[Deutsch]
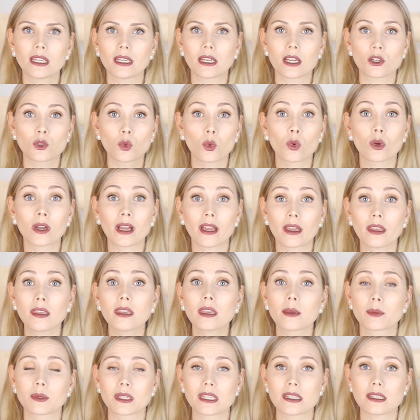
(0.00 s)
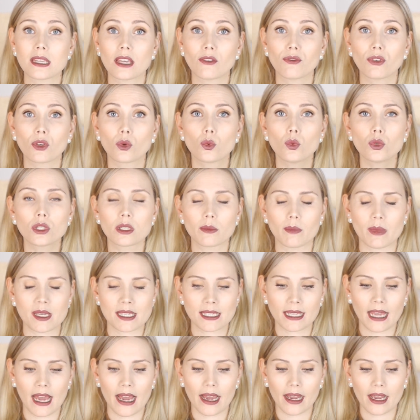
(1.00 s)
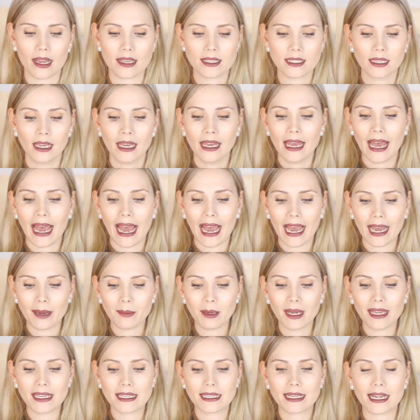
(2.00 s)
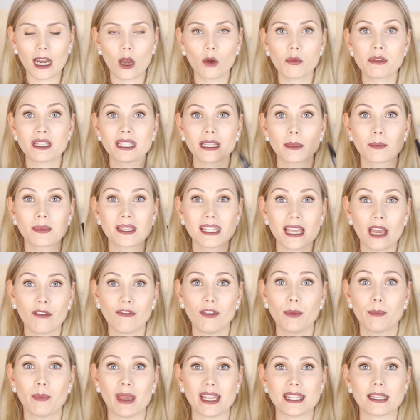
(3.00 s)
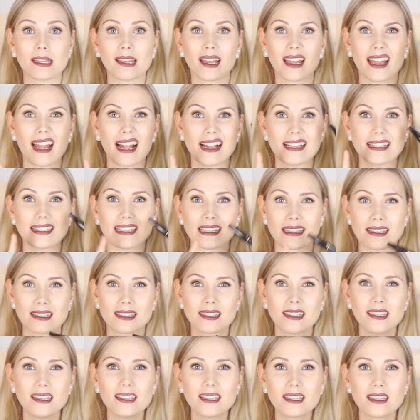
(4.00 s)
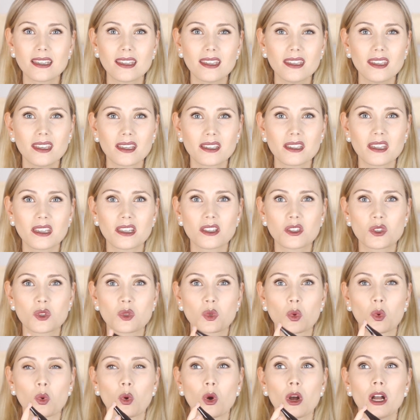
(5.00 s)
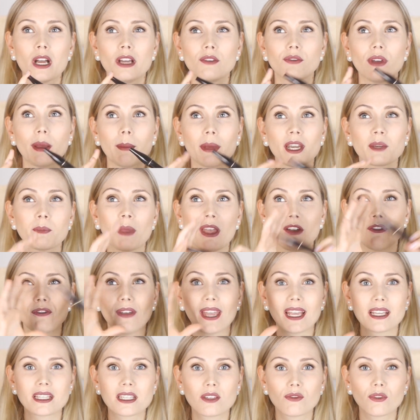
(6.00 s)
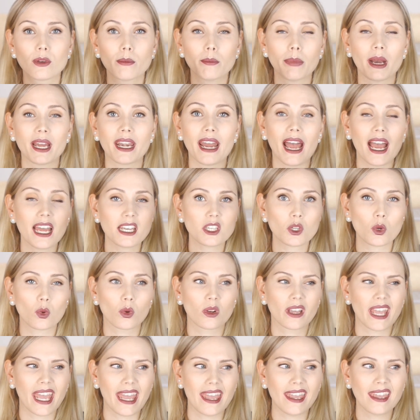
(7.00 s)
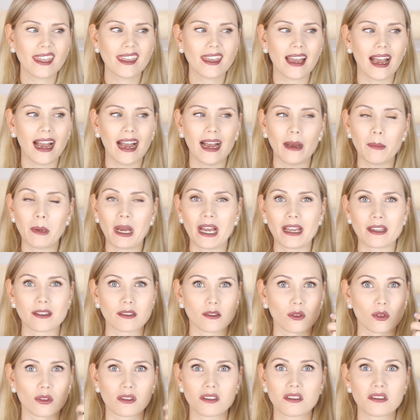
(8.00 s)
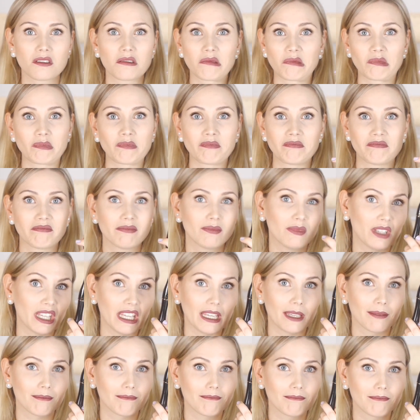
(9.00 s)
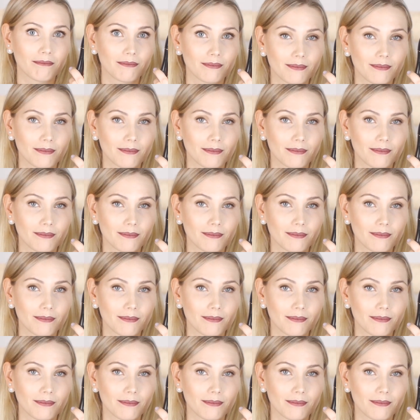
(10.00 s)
finde, in der Drogerie gibt es sehr viel gute Mascaras. Aber ich glaube, es gibt sehr viel bessere als jetzt diese hier. Die ist so, wenn man perfekte Wimpern hat, okay, aber ansonsten, nee.